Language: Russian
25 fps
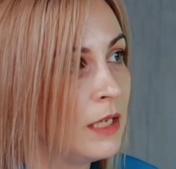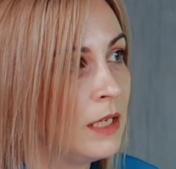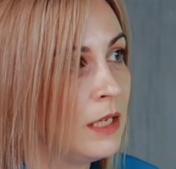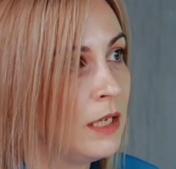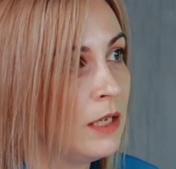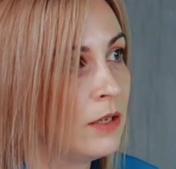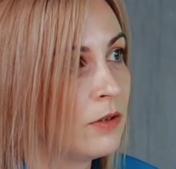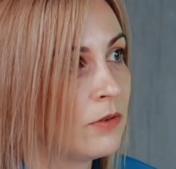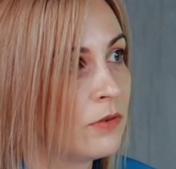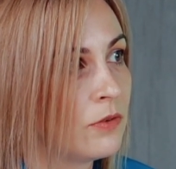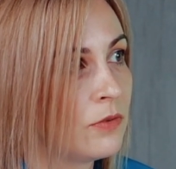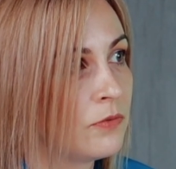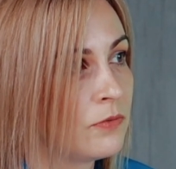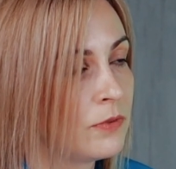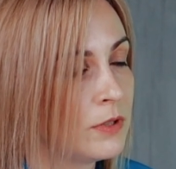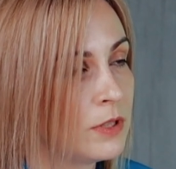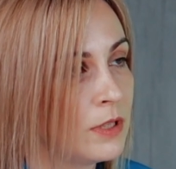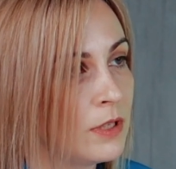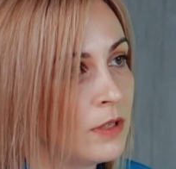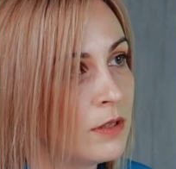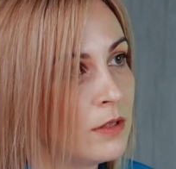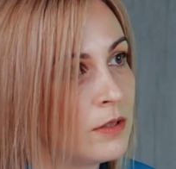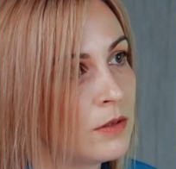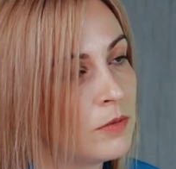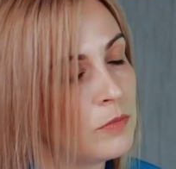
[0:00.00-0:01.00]
и в
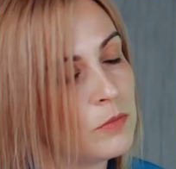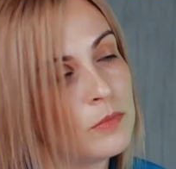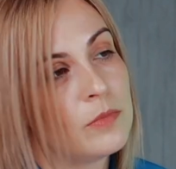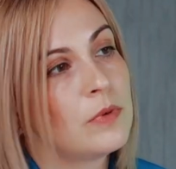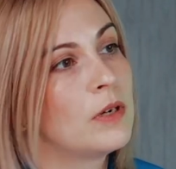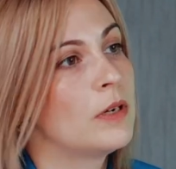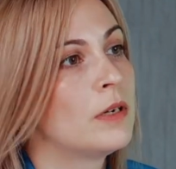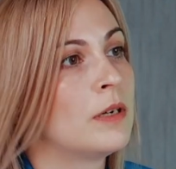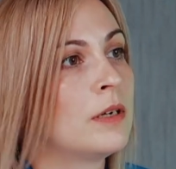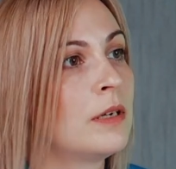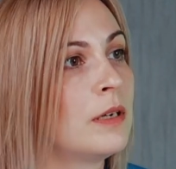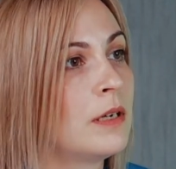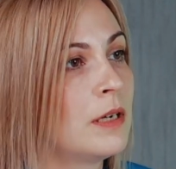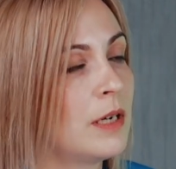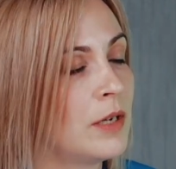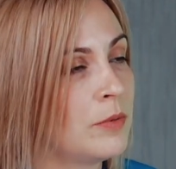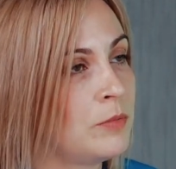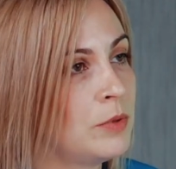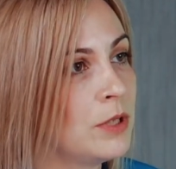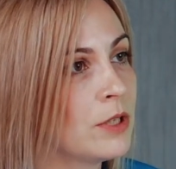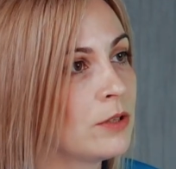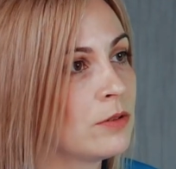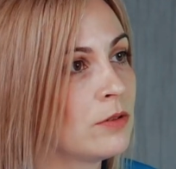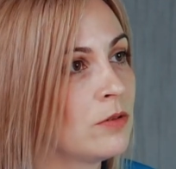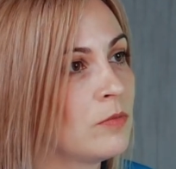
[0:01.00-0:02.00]
целом а,
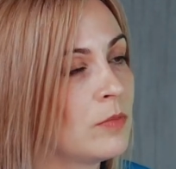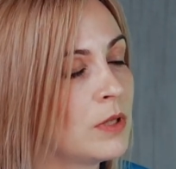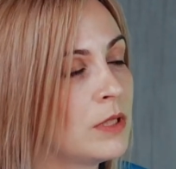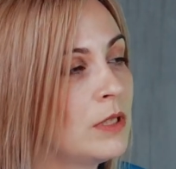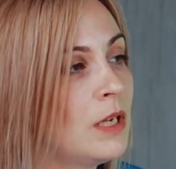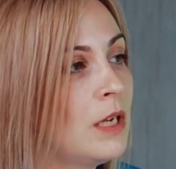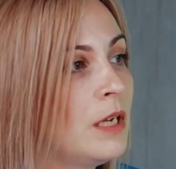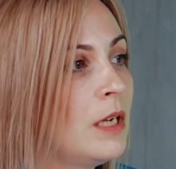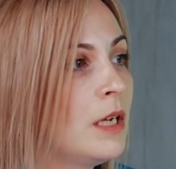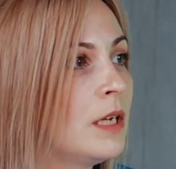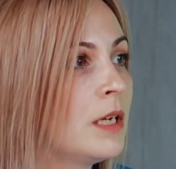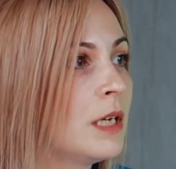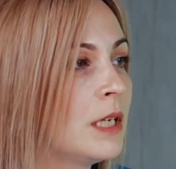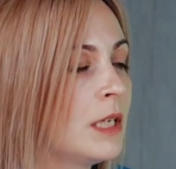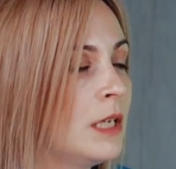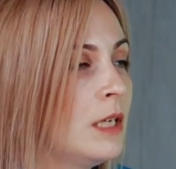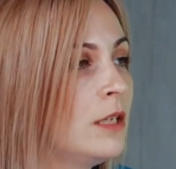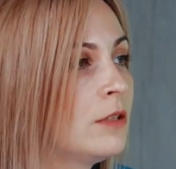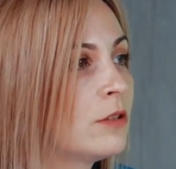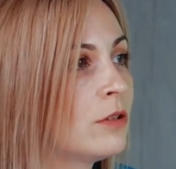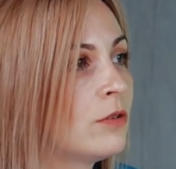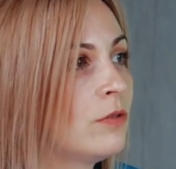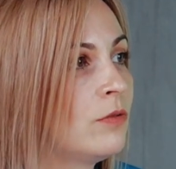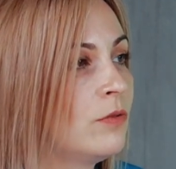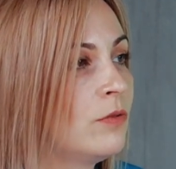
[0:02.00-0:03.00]
объектные модели или какие-то